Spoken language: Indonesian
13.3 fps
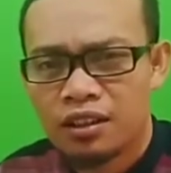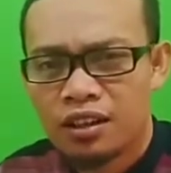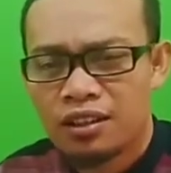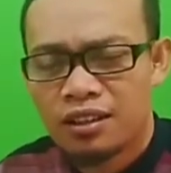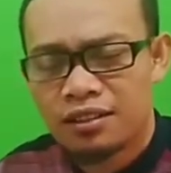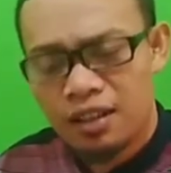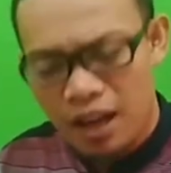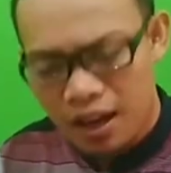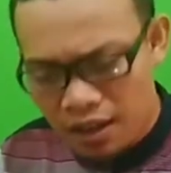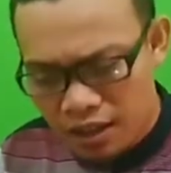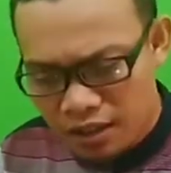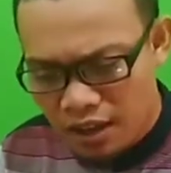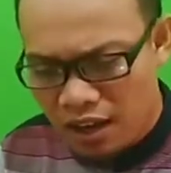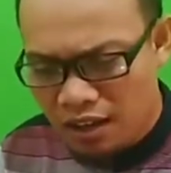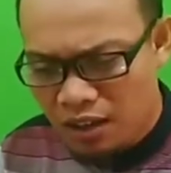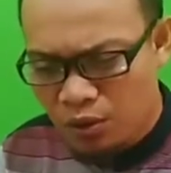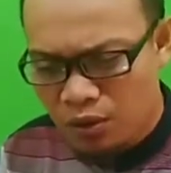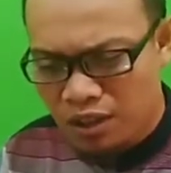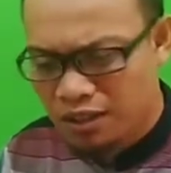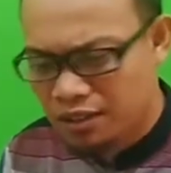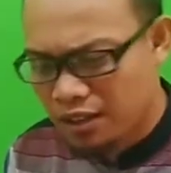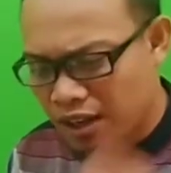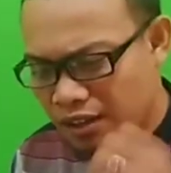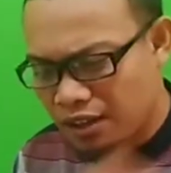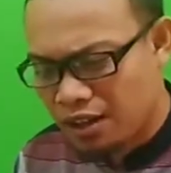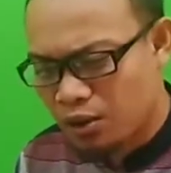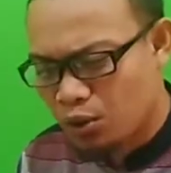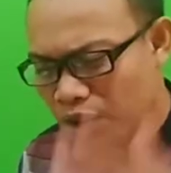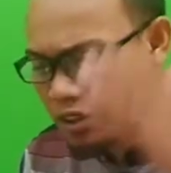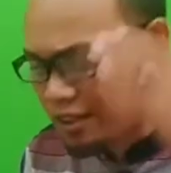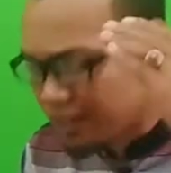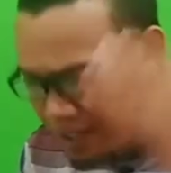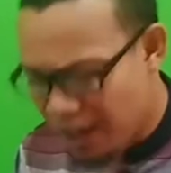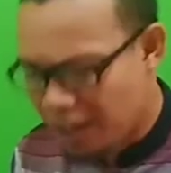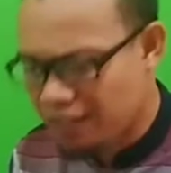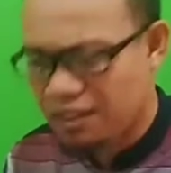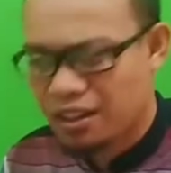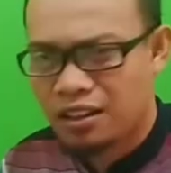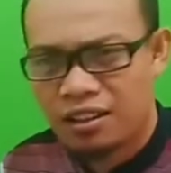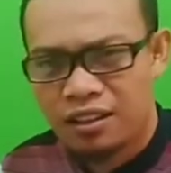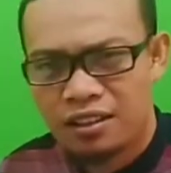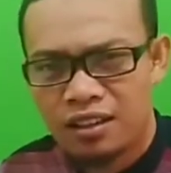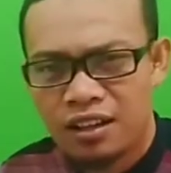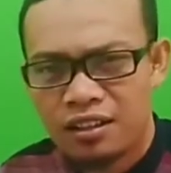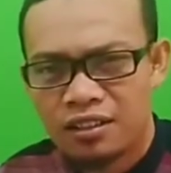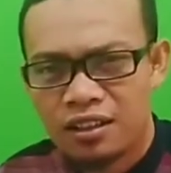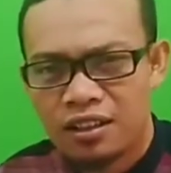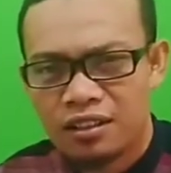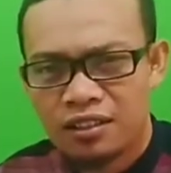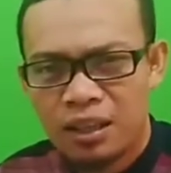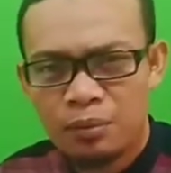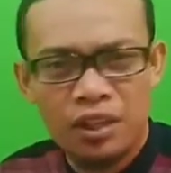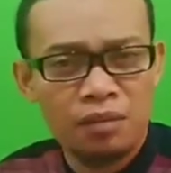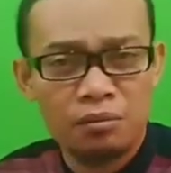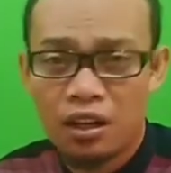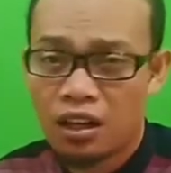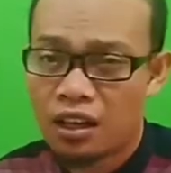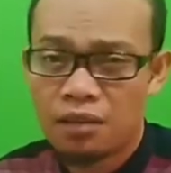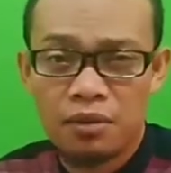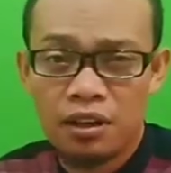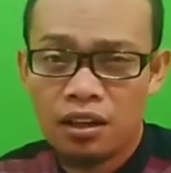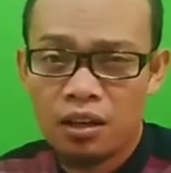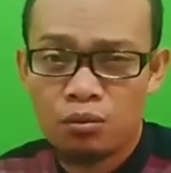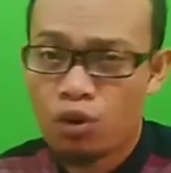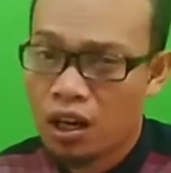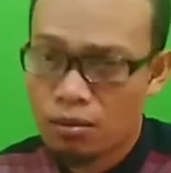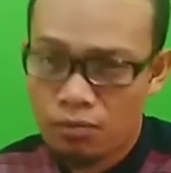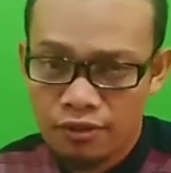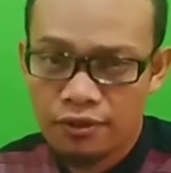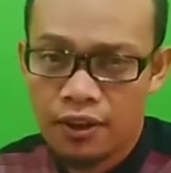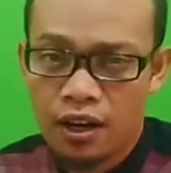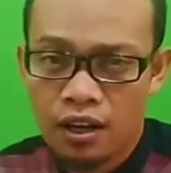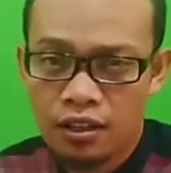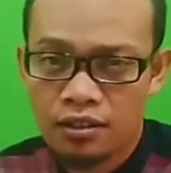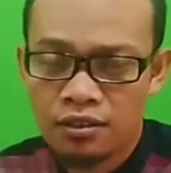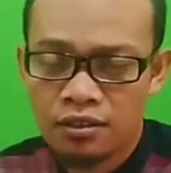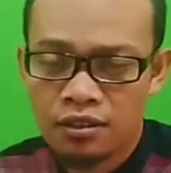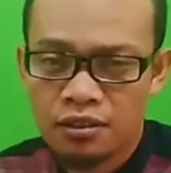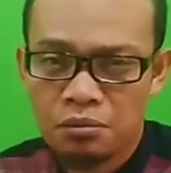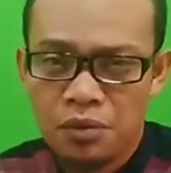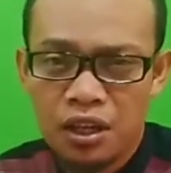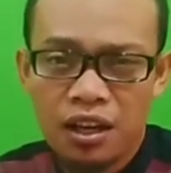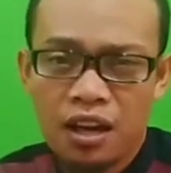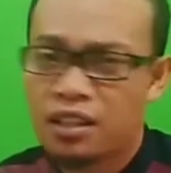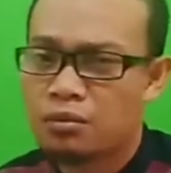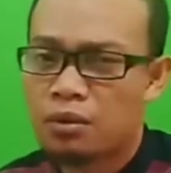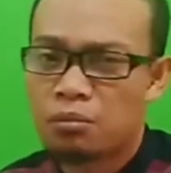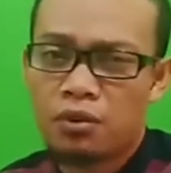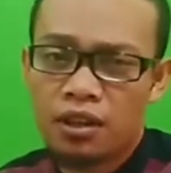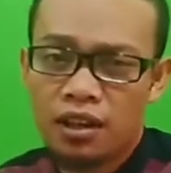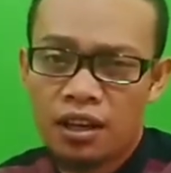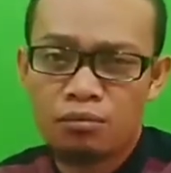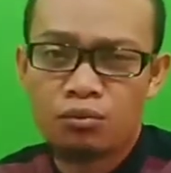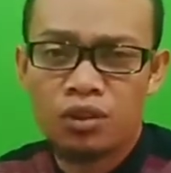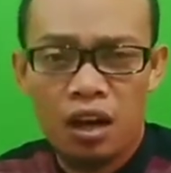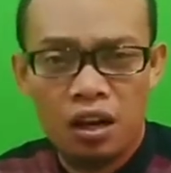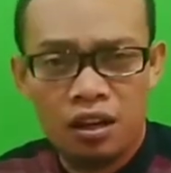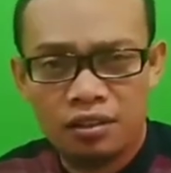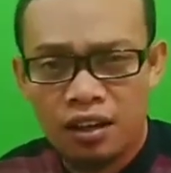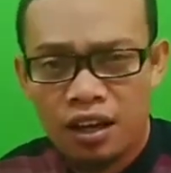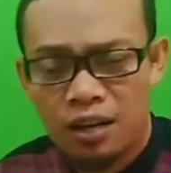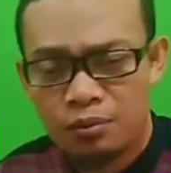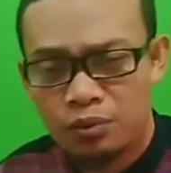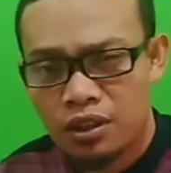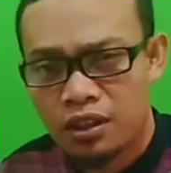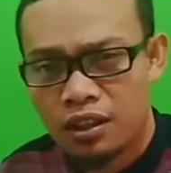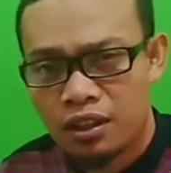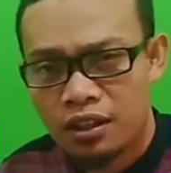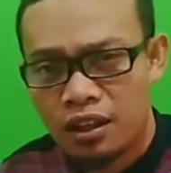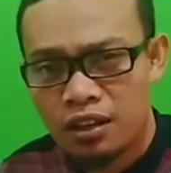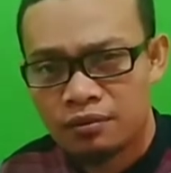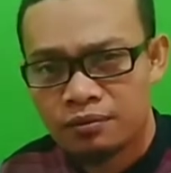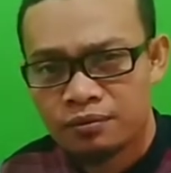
Dan terkadang ada orang yang kita kenal, orang dekat dengan kita, tapi yang mereka berikan bukan manfaat. Mereka hanya memberikan mudarat terhadap diri kita.